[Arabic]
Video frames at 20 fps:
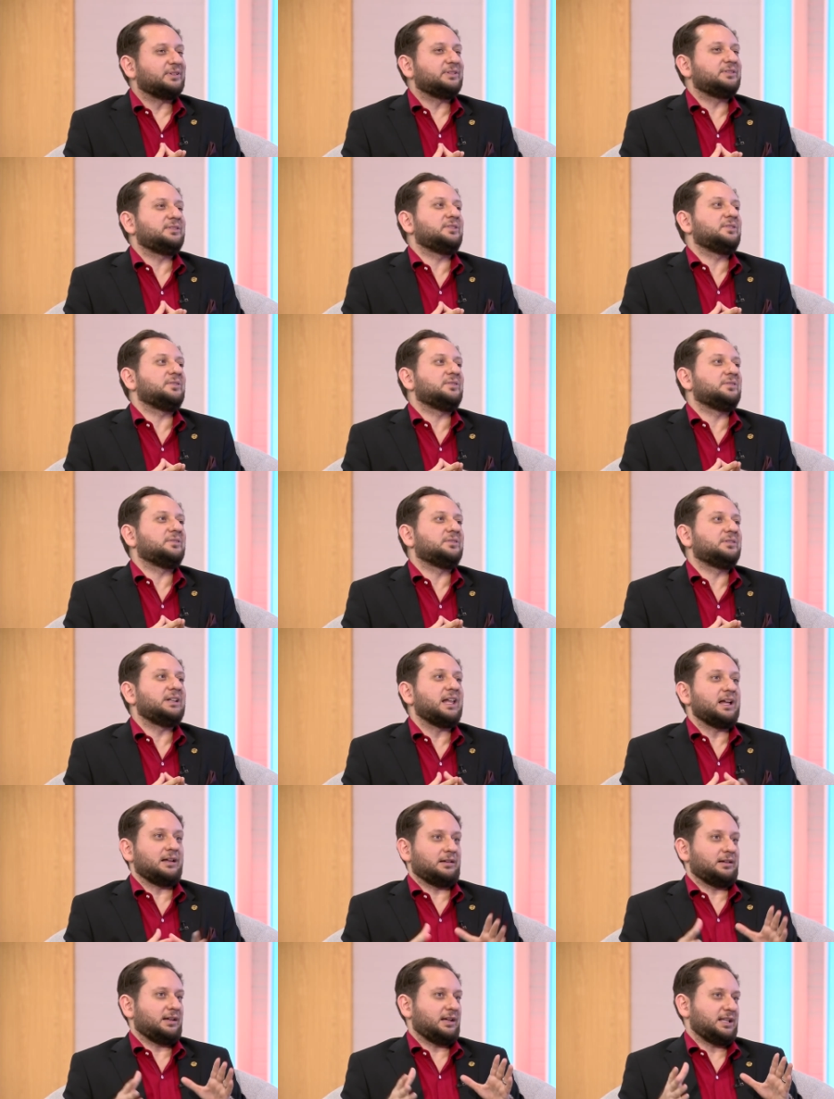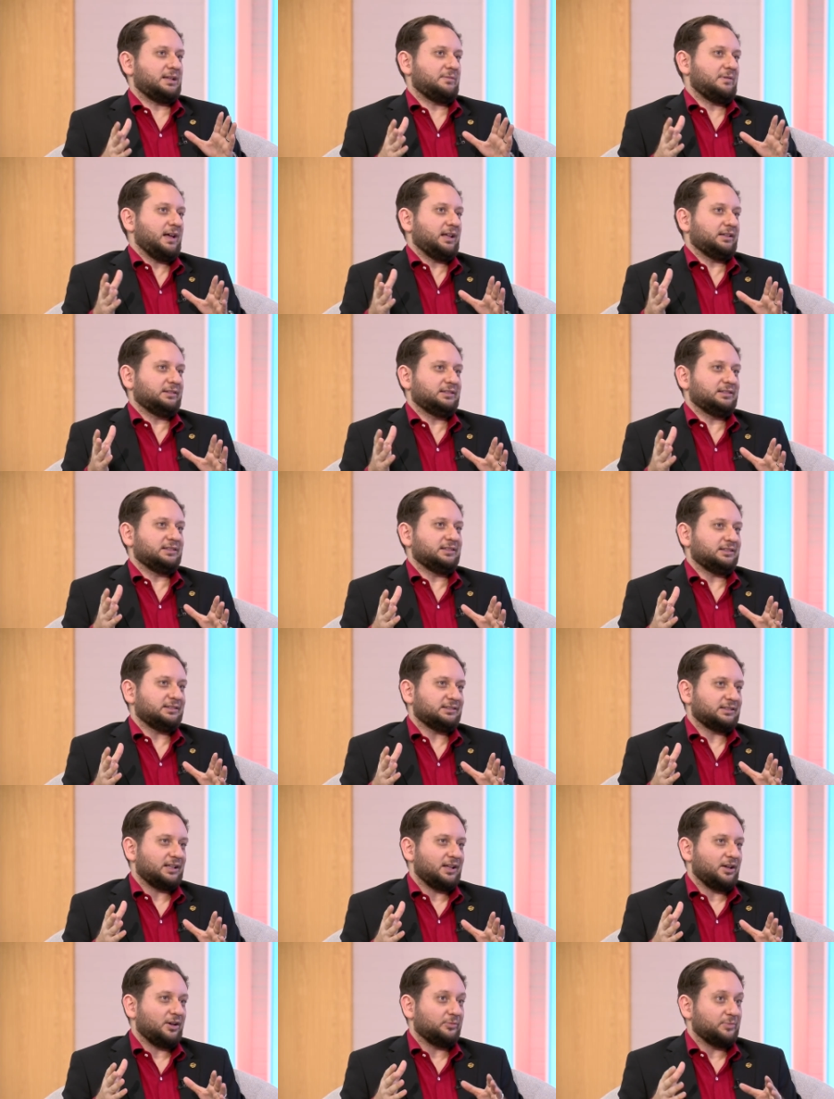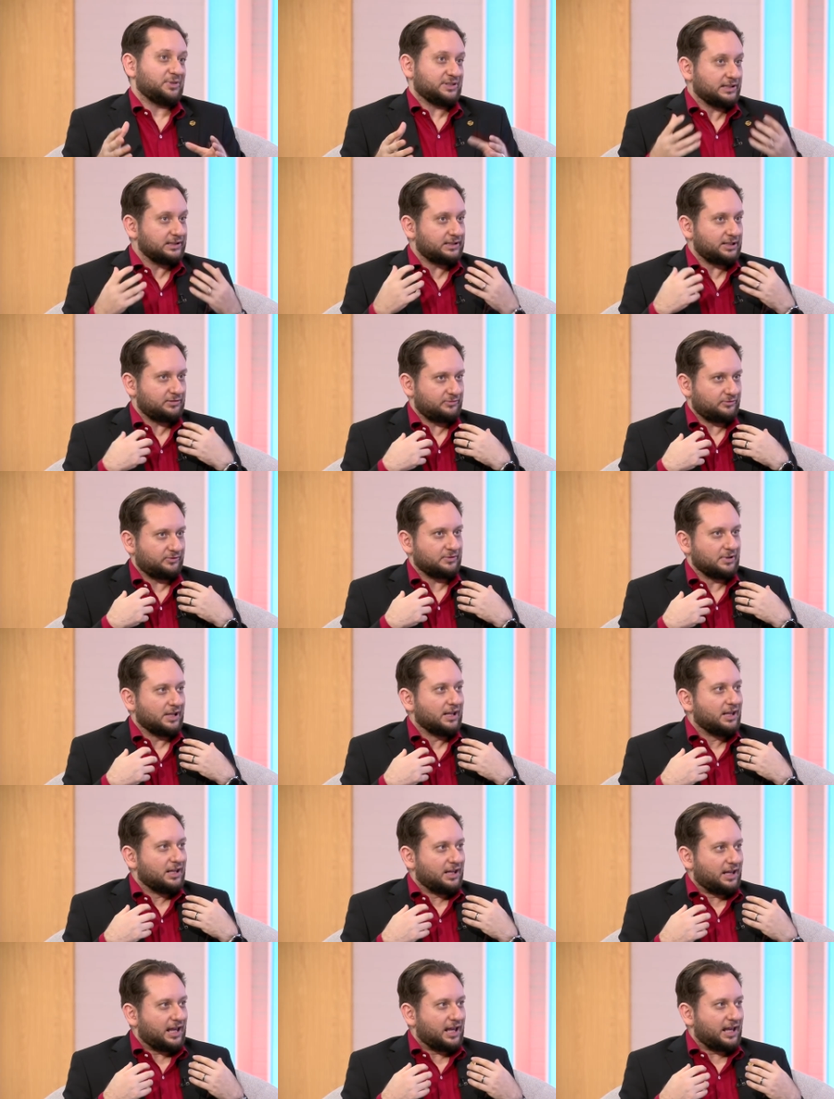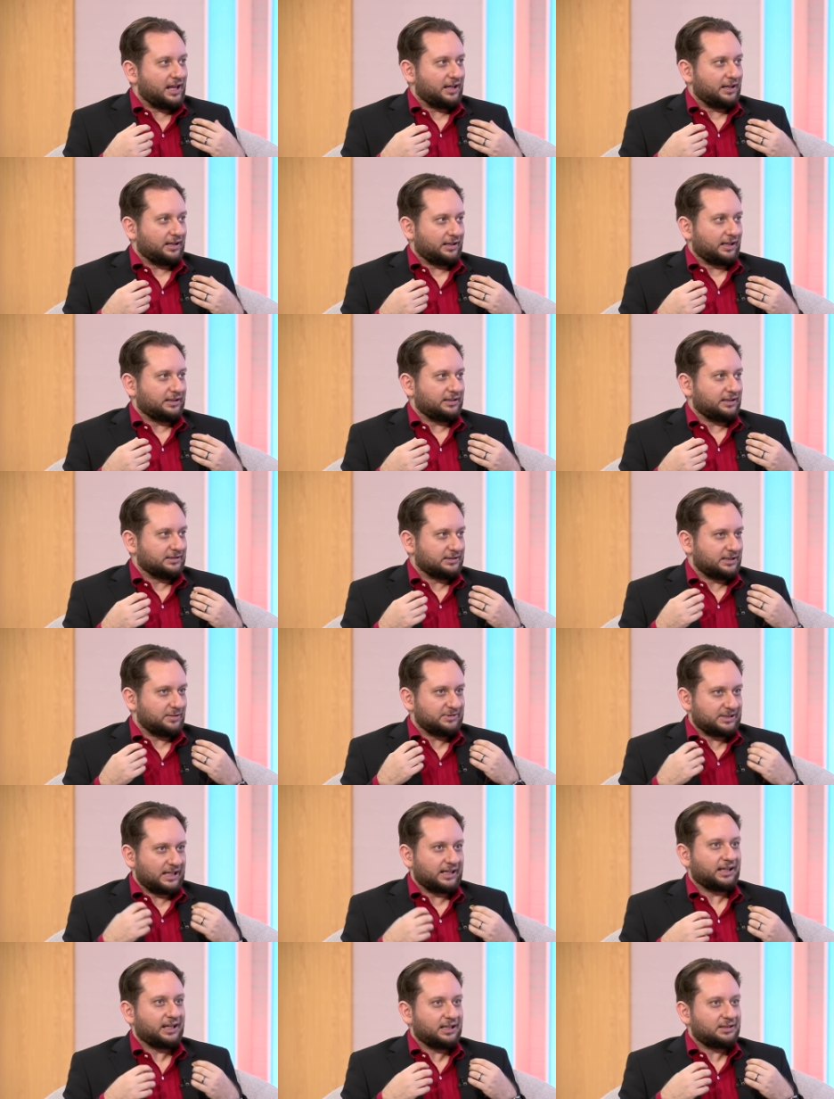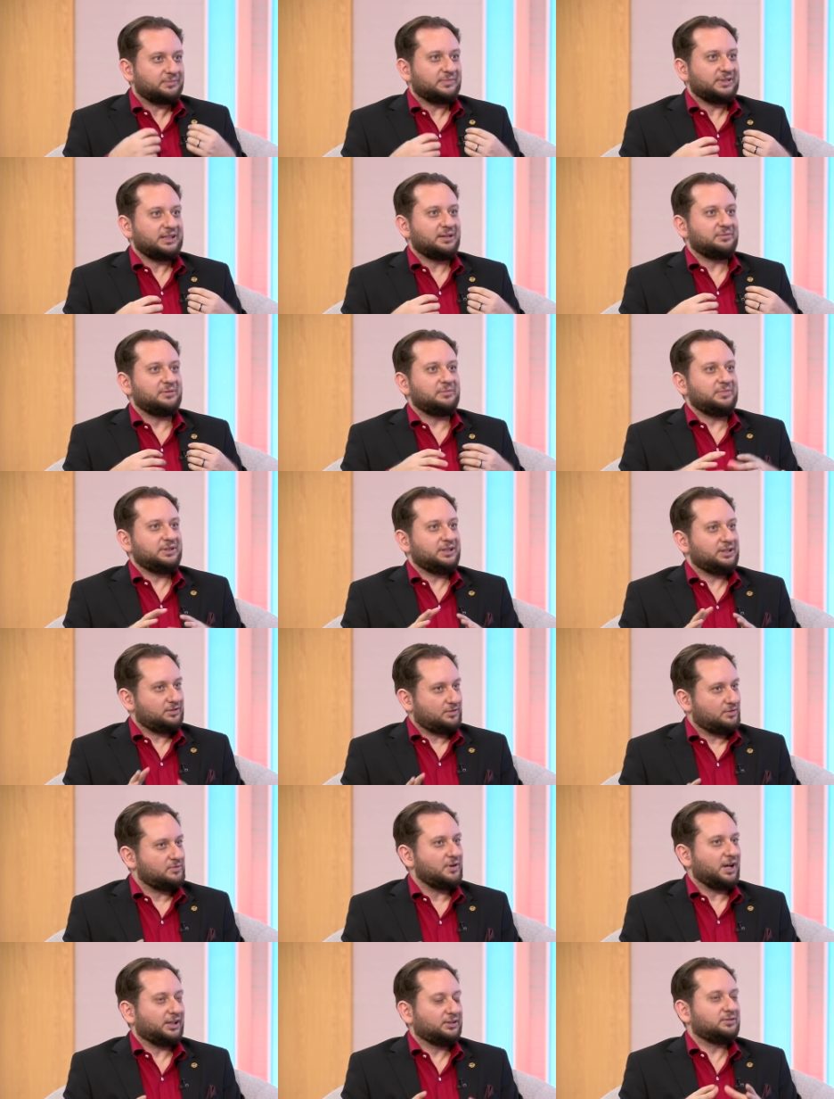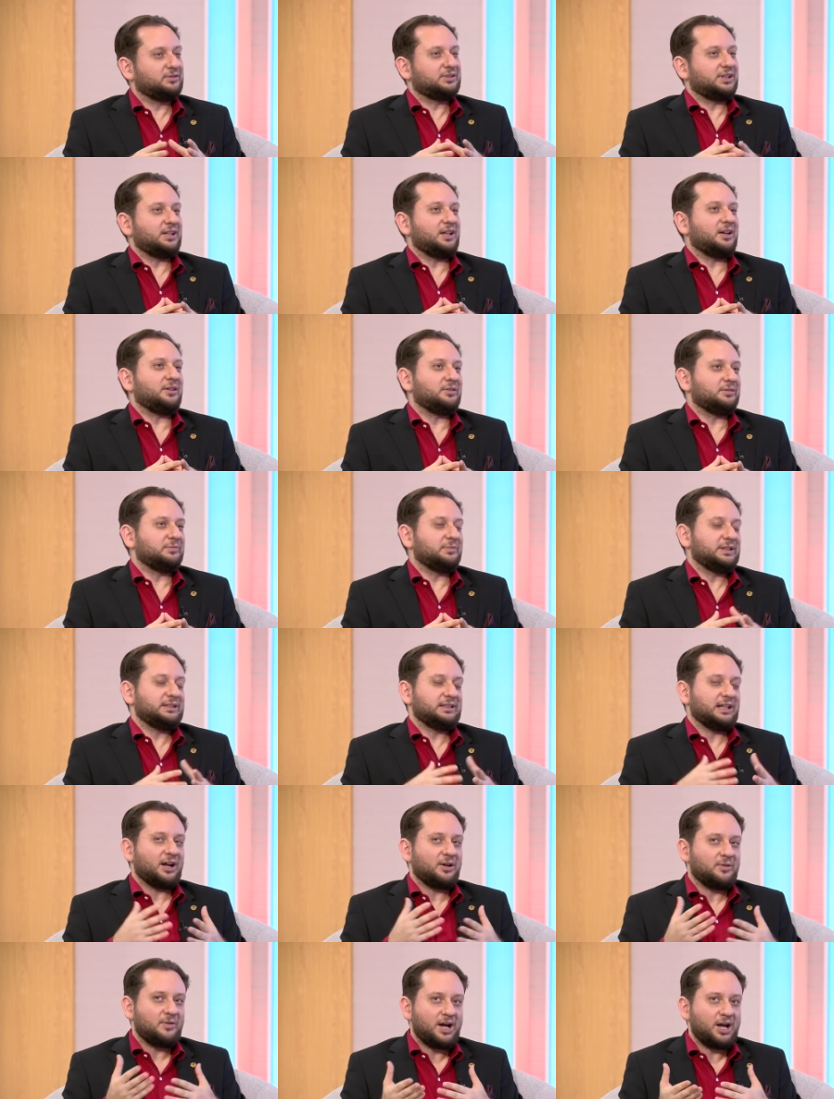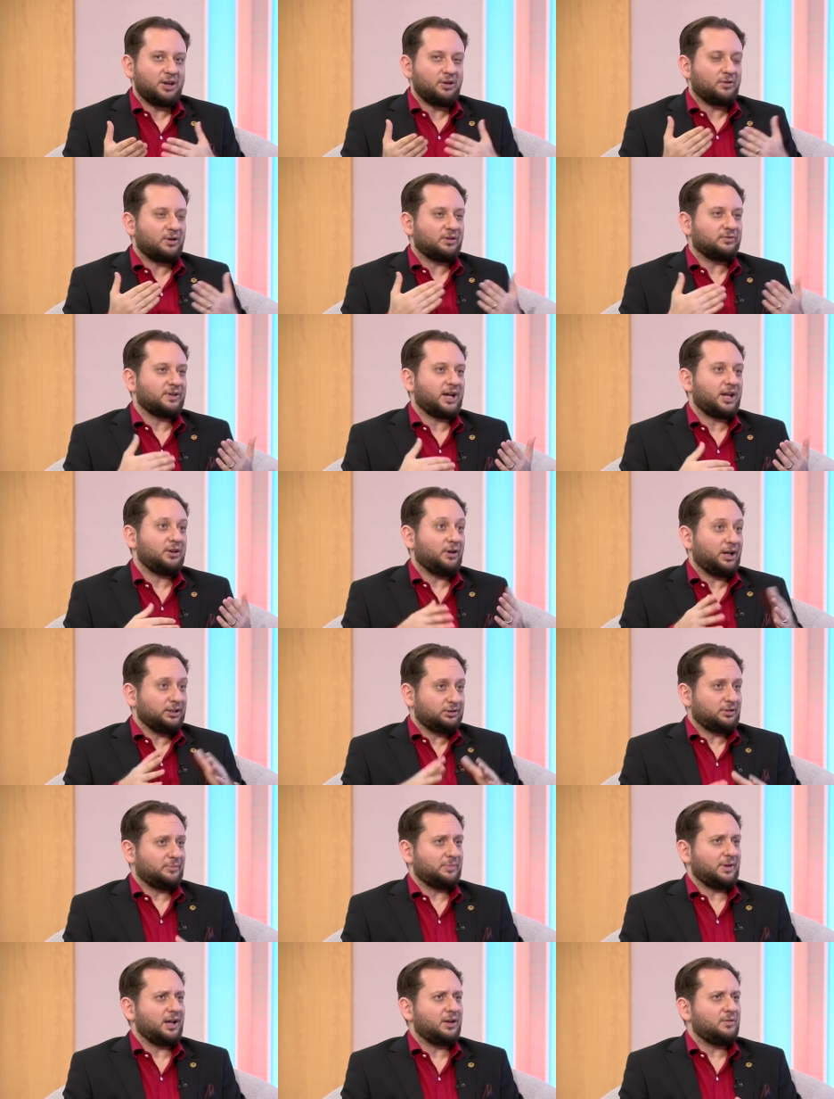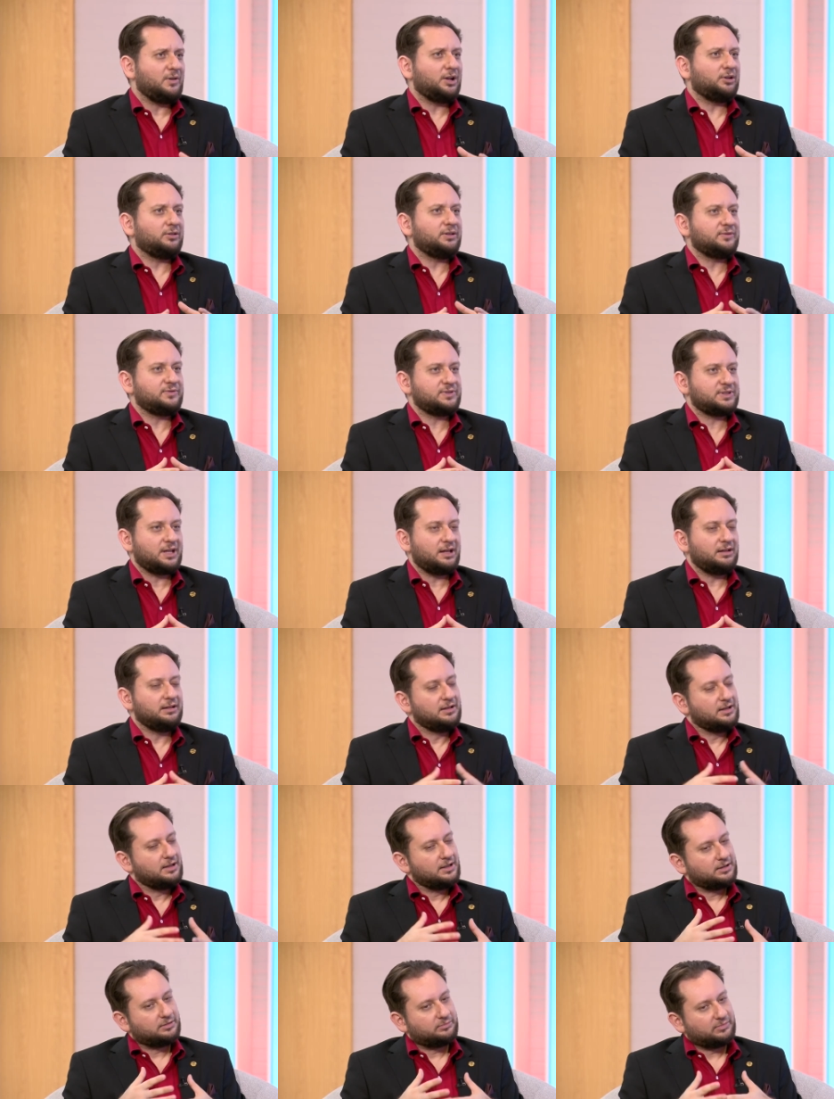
انه لا انا ما عندي تناقض بس انت يعني انت متاكد 100% انه هو عنده تناقض بين نعم. اقواله وافعاله حتى باقواله نفسها نعم.